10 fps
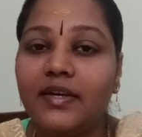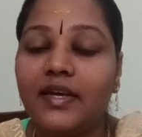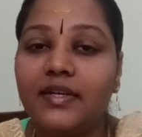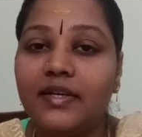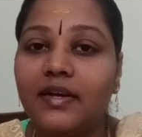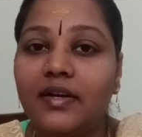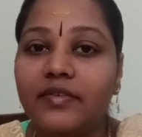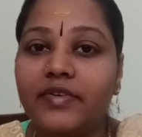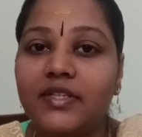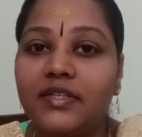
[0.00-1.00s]

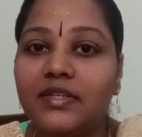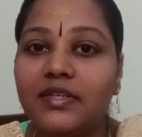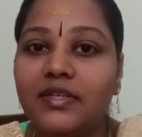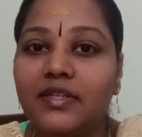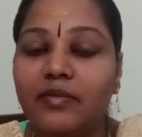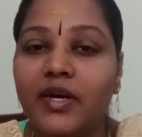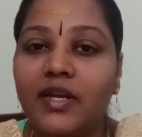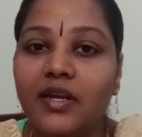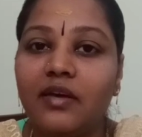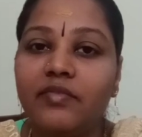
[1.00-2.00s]
எதுக்காக வந்து இந்த
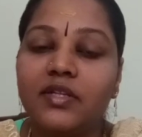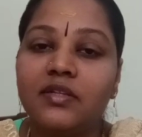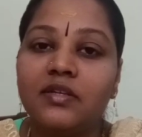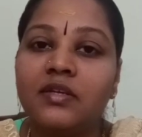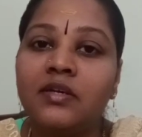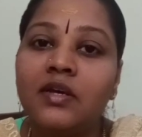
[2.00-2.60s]
மாதிரிலாம் வந்து